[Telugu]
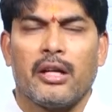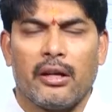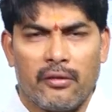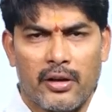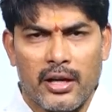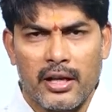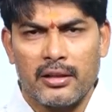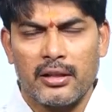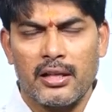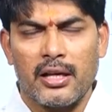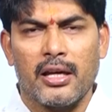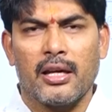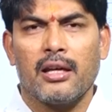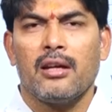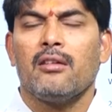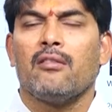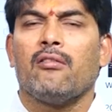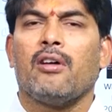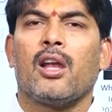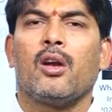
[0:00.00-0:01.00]
ఎవరైతే
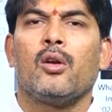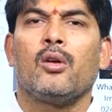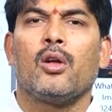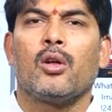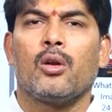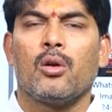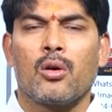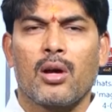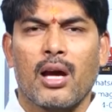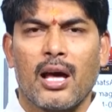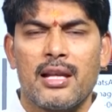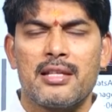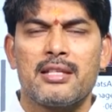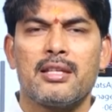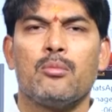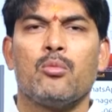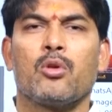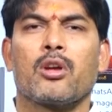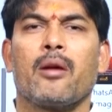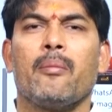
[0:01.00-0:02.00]
వాళ్ళు ఉన్నారో
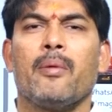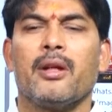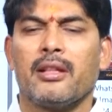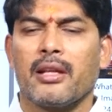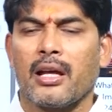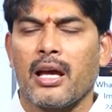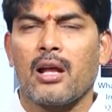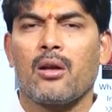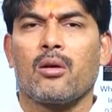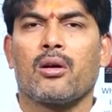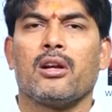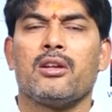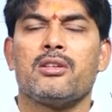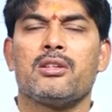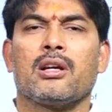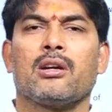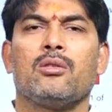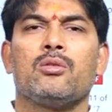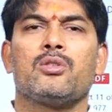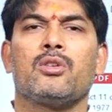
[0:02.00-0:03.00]
కలిసి ముఖ్యమంత్రి గారు ఒక
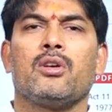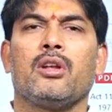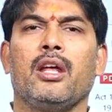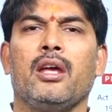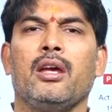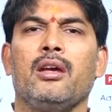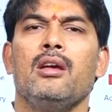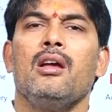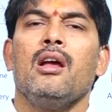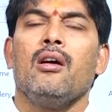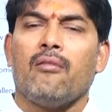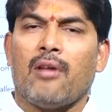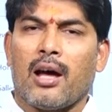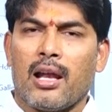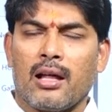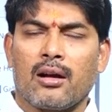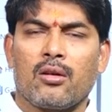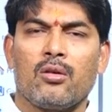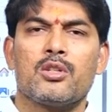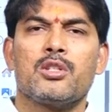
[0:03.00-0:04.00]
నిమిషం కూర్చొని
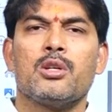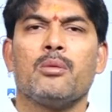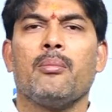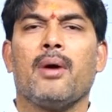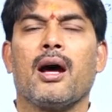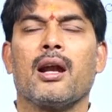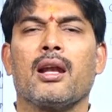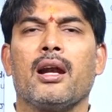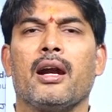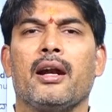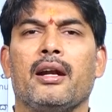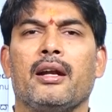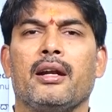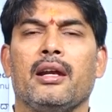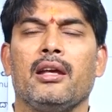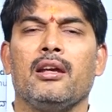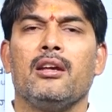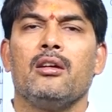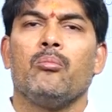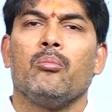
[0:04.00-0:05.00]
వాళ్ళ కోసం
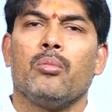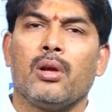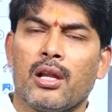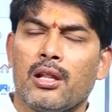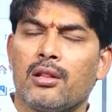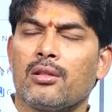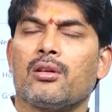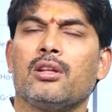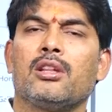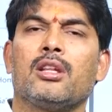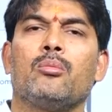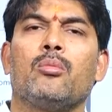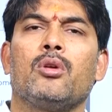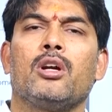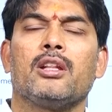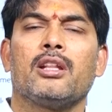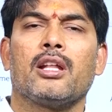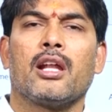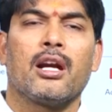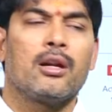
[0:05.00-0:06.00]
మాట్లాడండి మీరు ఇంత
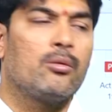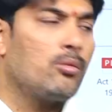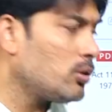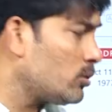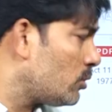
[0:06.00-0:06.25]
మొండితానని